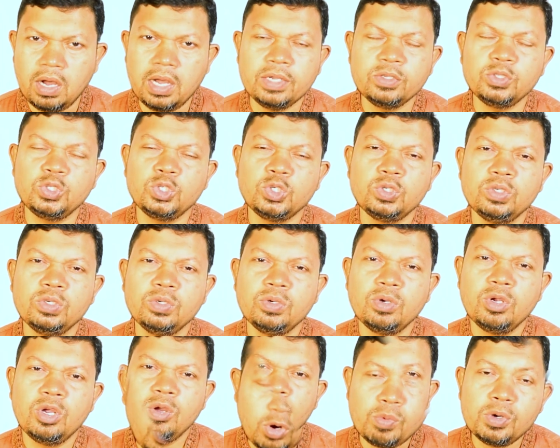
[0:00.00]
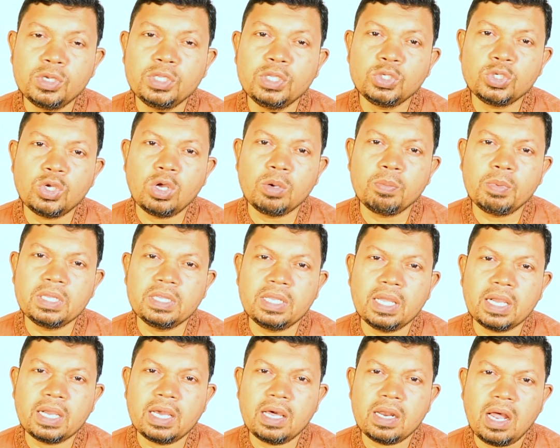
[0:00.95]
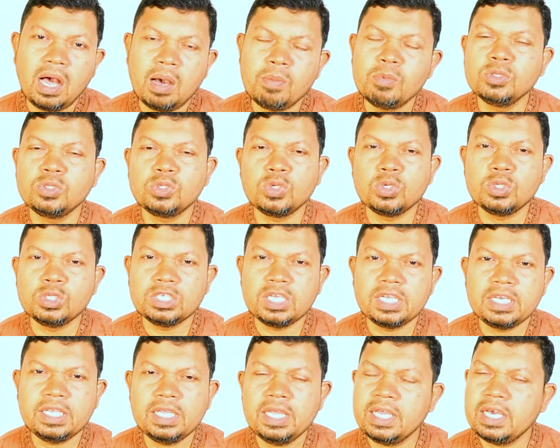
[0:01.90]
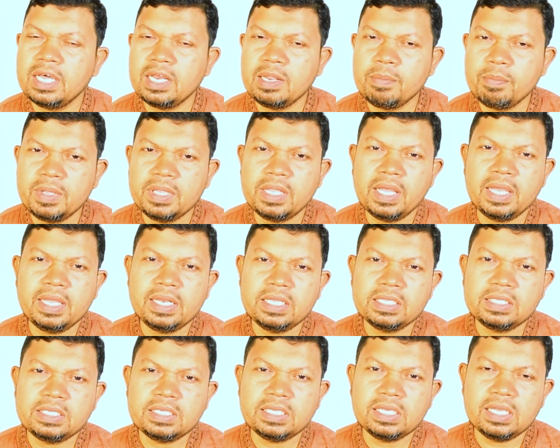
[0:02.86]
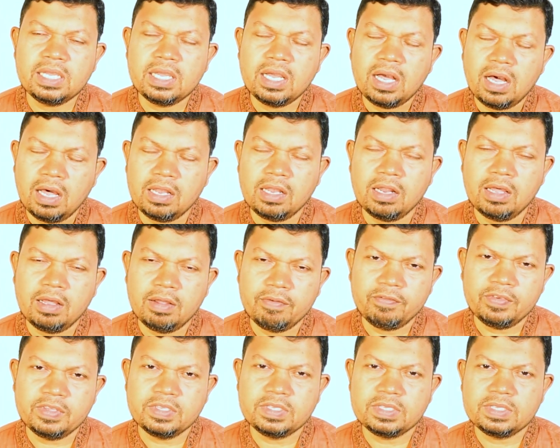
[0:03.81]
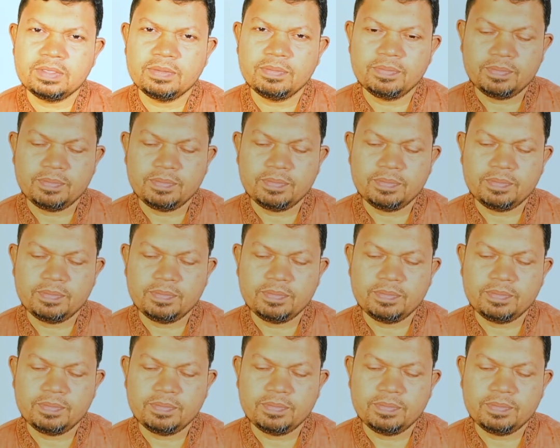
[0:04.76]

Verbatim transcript: আয়োজন পরবর্তী সংবাদ দেখার আমন্ত্রণ জানিয়ে এখানে বিদায় নিচ্ছি আল্লাহ হাফেজ